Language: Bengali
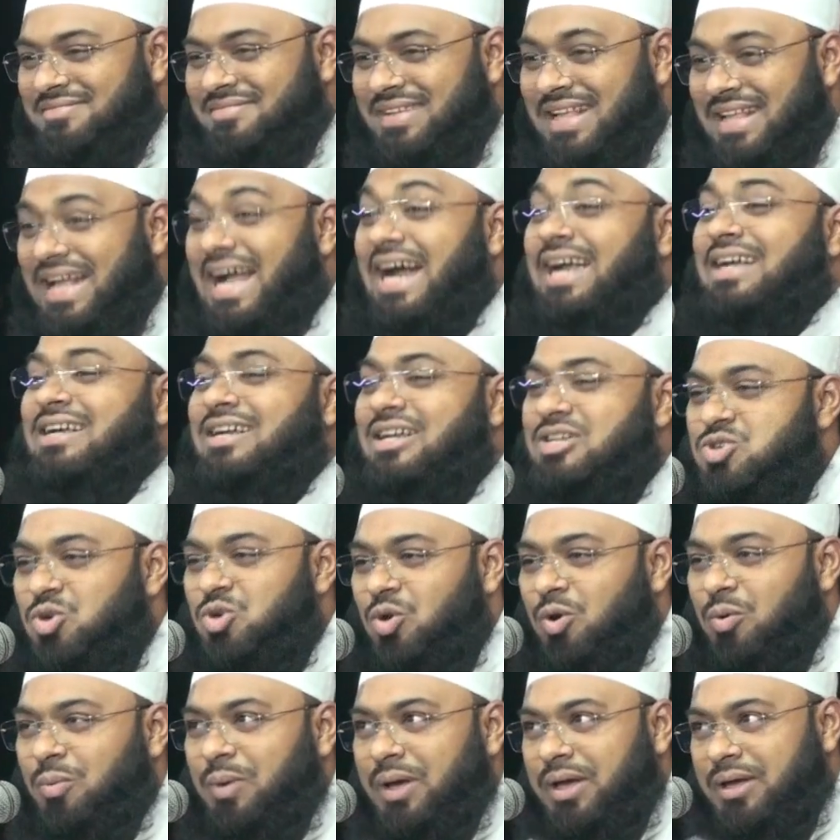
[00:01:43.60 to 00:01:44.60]
কাটটা
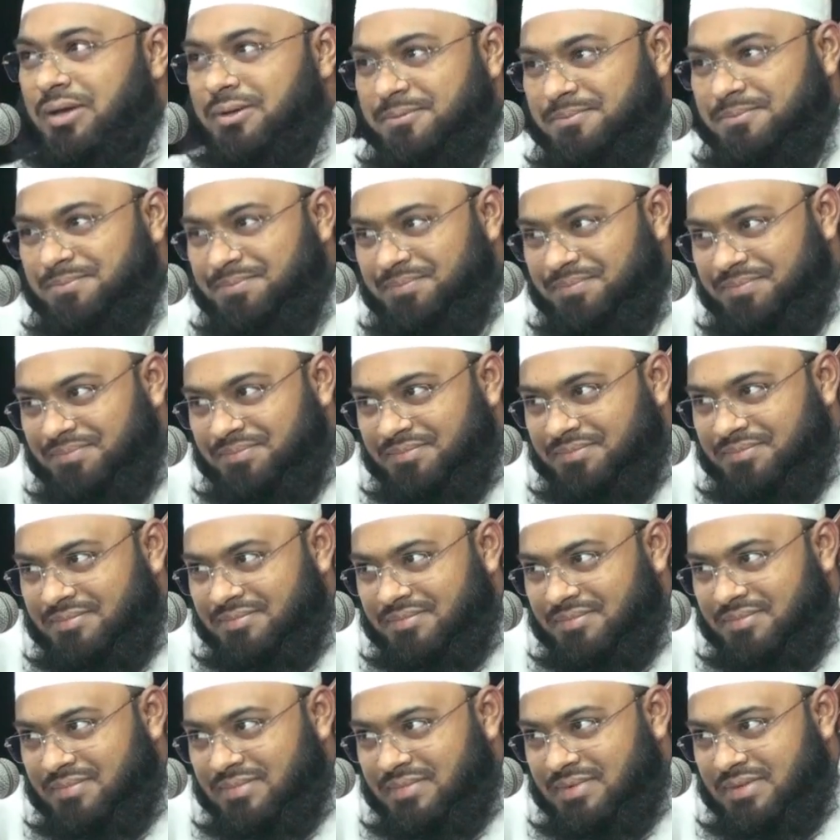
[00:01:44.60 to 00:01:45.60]
চলবে
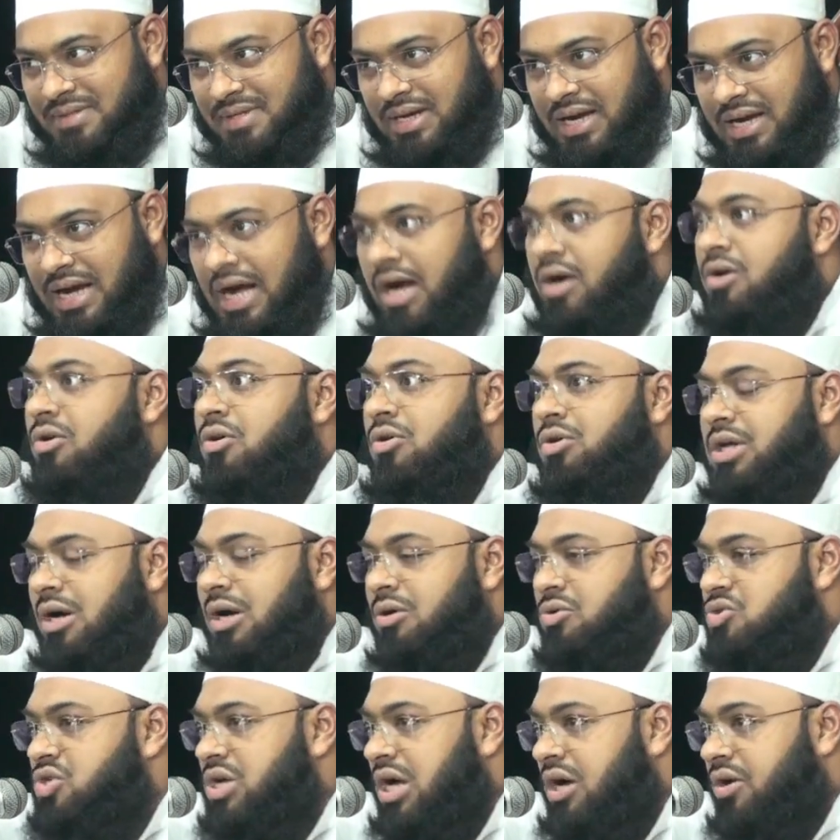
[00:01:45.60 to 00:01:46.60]
আঙ্গুলটা
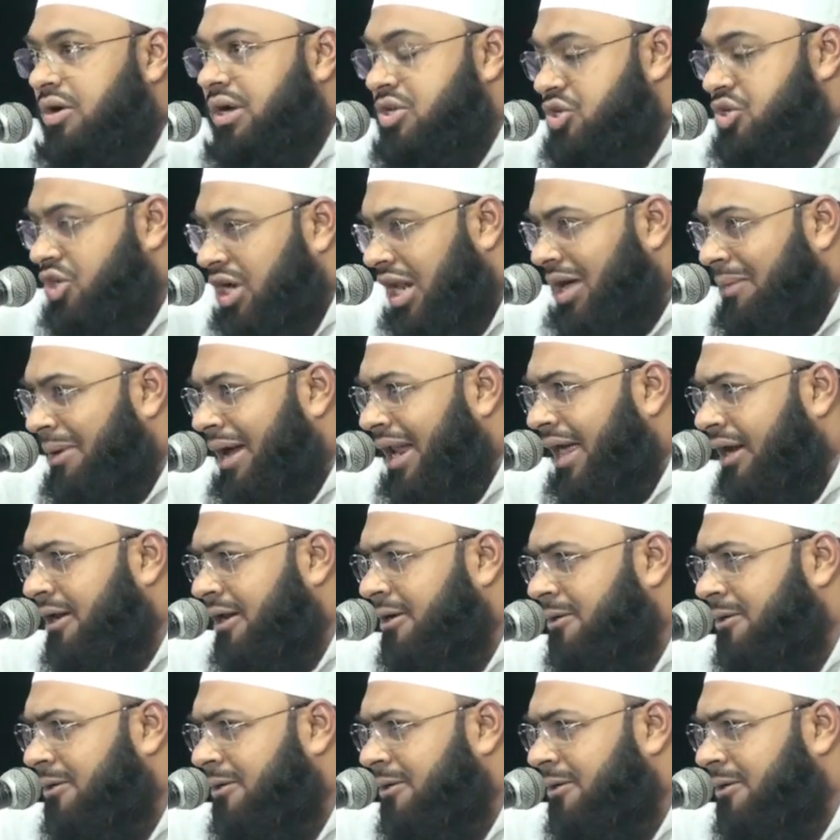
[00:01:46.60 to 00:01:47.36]
উঁচা করে জোরে বলেন